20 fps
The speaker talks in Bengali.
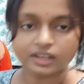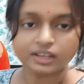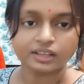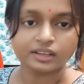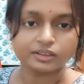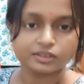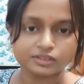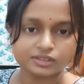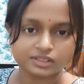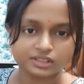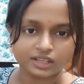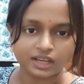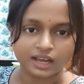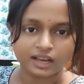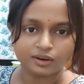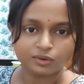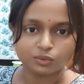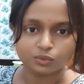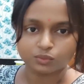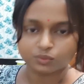আর এই হচ্ছে
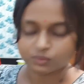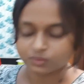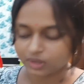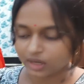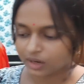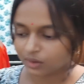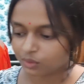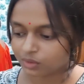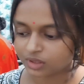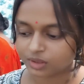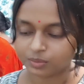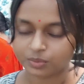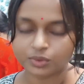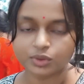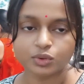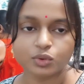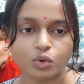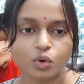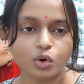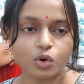আলু আলুটা
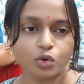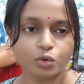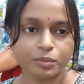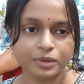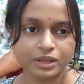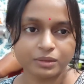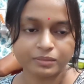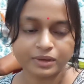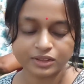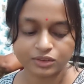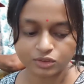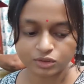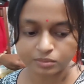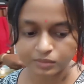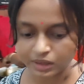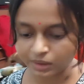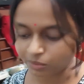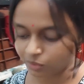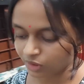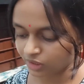কিন্তু গরম এইমাত্র
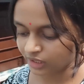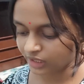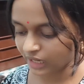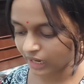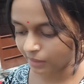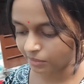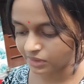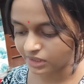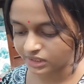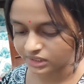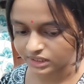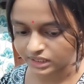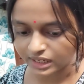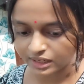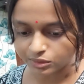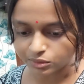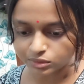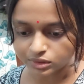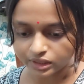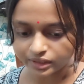মা মনে হয় নামিয়েছে
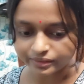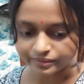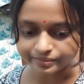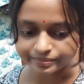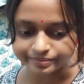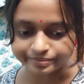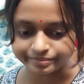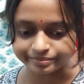আলুটা